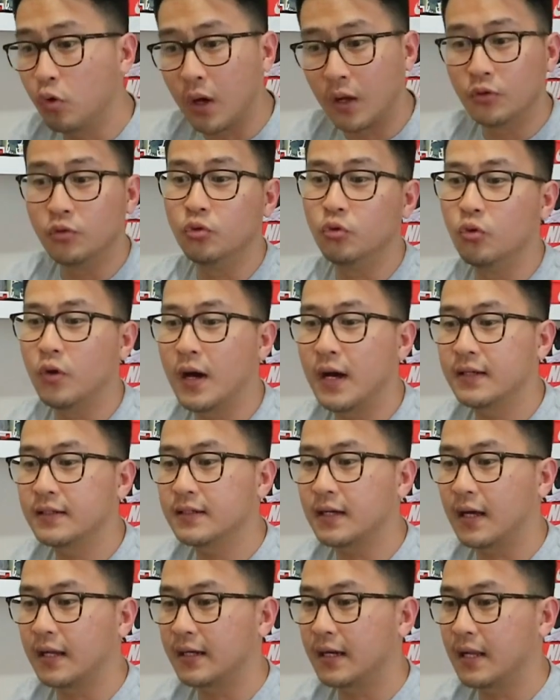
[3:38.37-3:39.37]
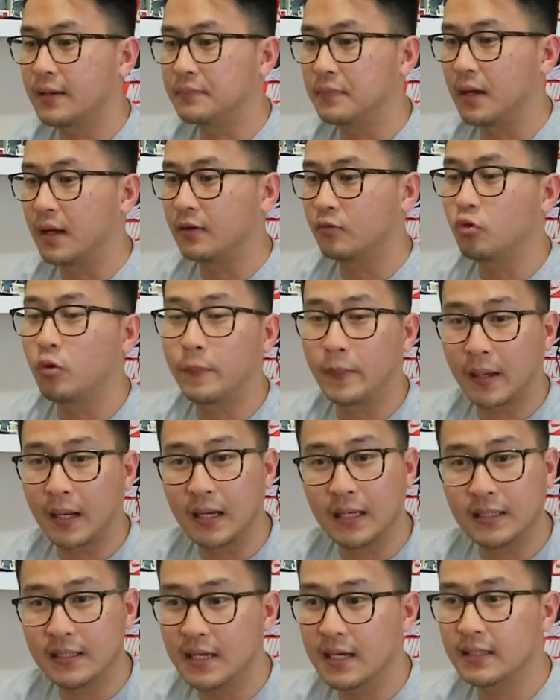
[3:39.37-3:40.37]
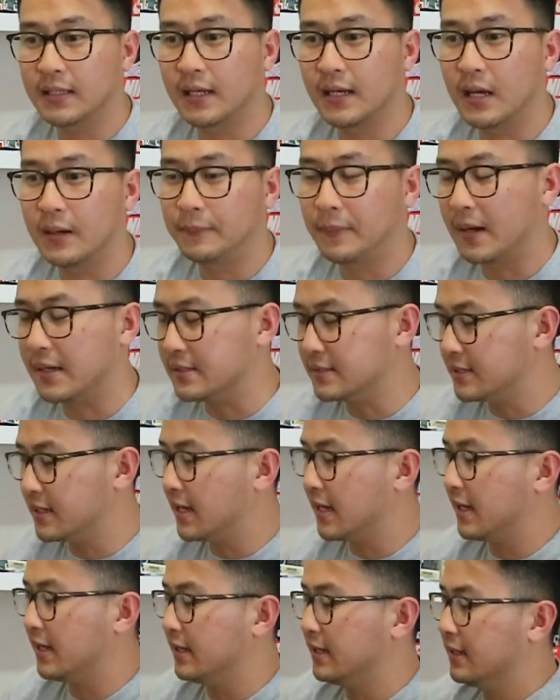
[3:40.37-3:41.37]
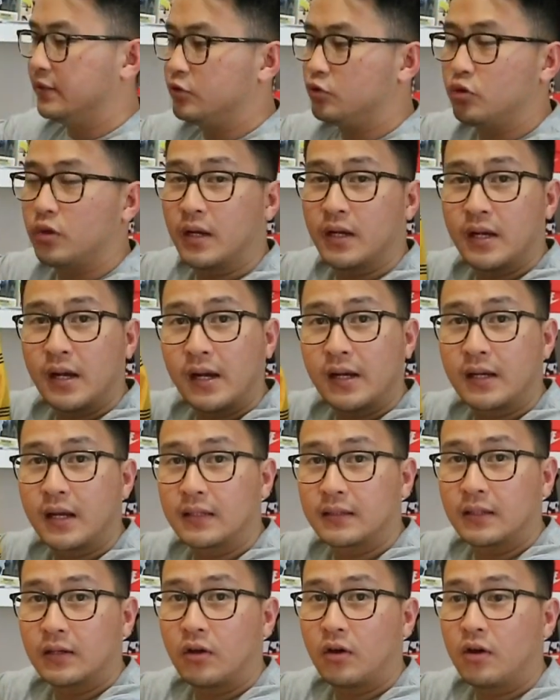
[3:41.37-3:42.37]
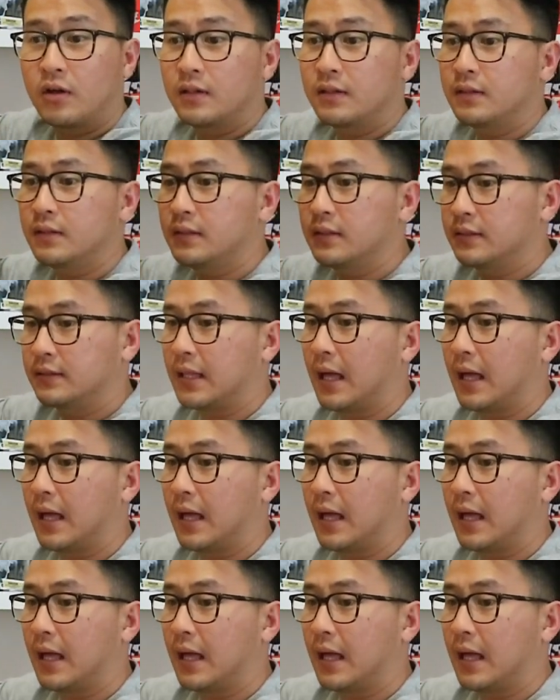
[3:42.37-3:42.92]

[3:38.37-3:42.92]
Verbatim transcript: buka duluan karena emang gue pengen lihat ada apa aja ini juga ada dari cotton on